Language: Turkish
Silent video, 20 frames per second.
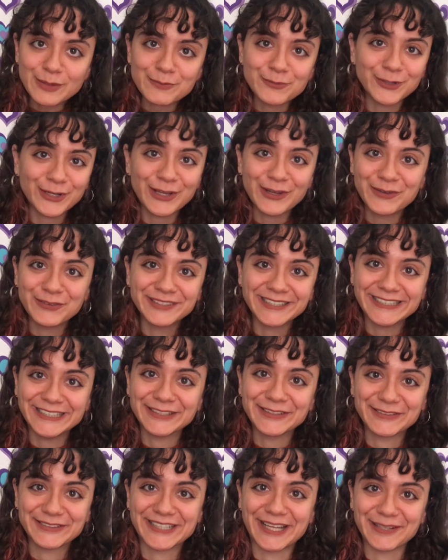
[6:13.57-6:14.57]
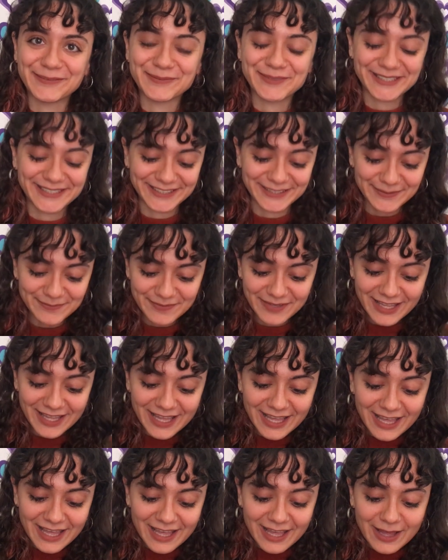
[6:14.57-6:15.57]
Buraya onları da not almıştım.
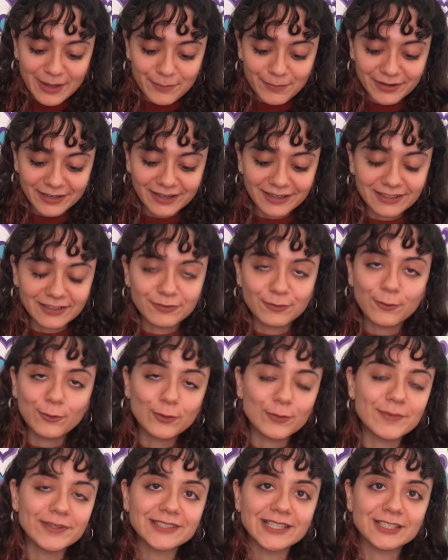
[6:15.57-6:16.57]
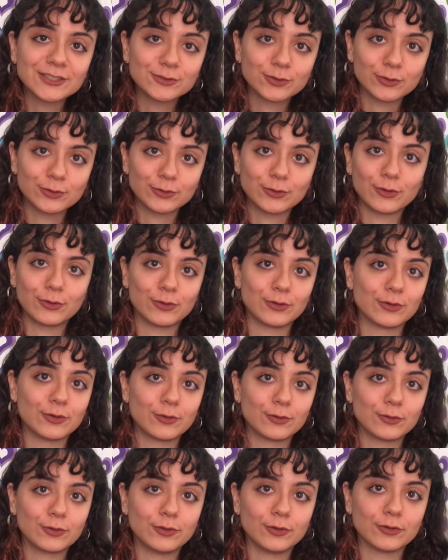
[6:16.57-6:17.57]
Paragrafı okumadan soru kökünü
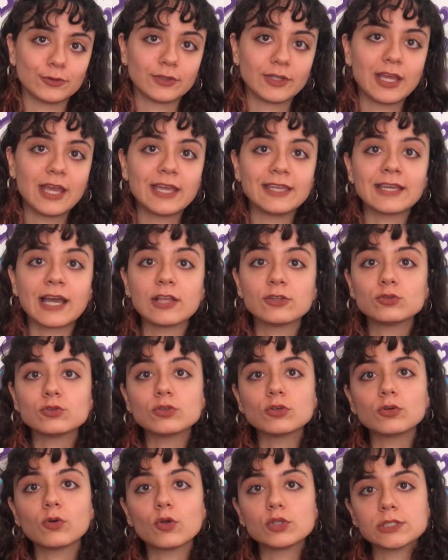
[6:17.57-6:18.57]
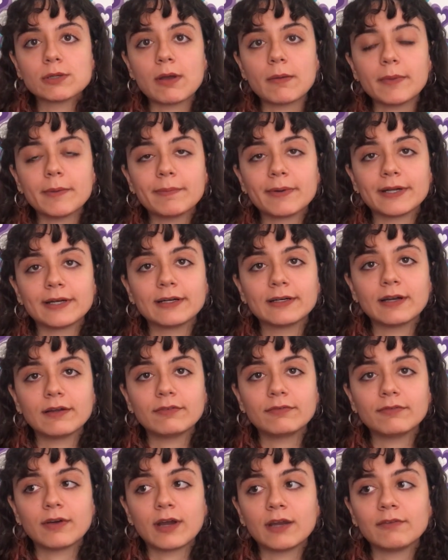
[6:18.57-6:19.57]
okuyun. Yani çünkü kocaman bir
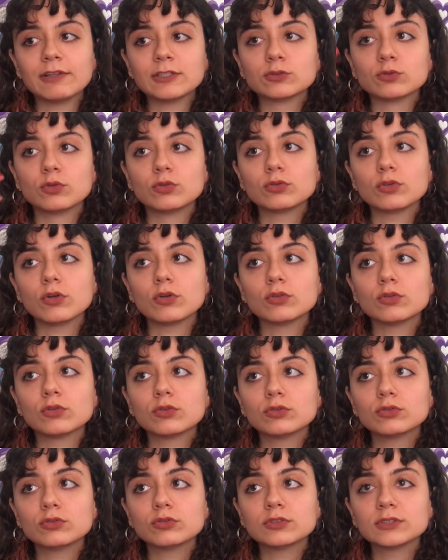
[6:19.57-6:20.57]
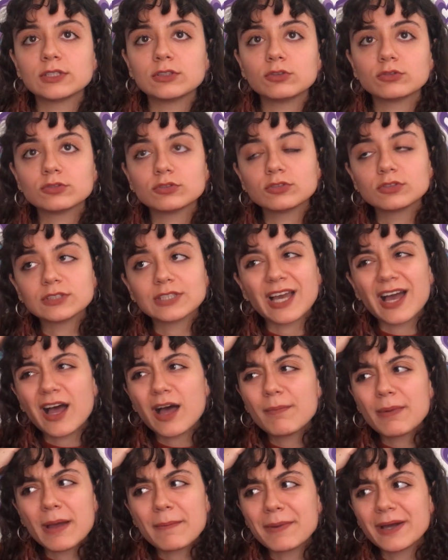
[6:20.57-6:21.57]
paragraf var ve soru kökünü okuduğunuzda diyorsunuz ki
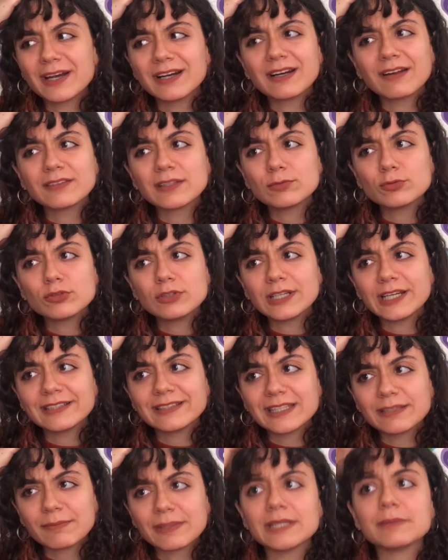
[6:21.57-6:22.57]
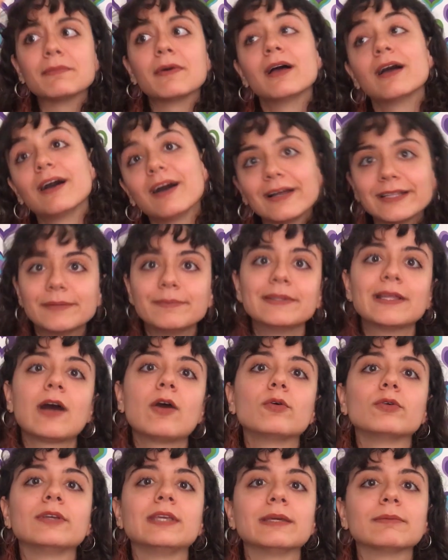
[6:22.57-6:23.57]
aa ben paragrafta bunu dikkat etmedim. Hadi bir
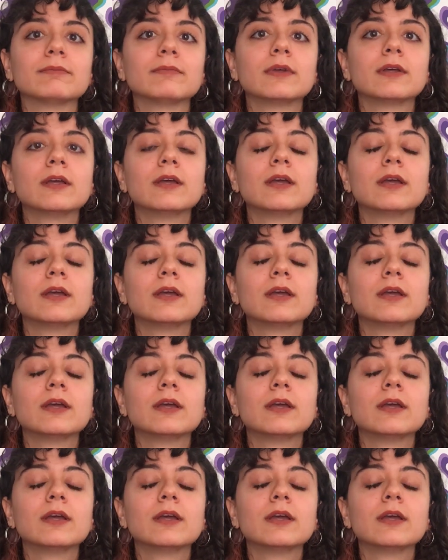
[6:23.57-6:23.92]
daha okuyayım.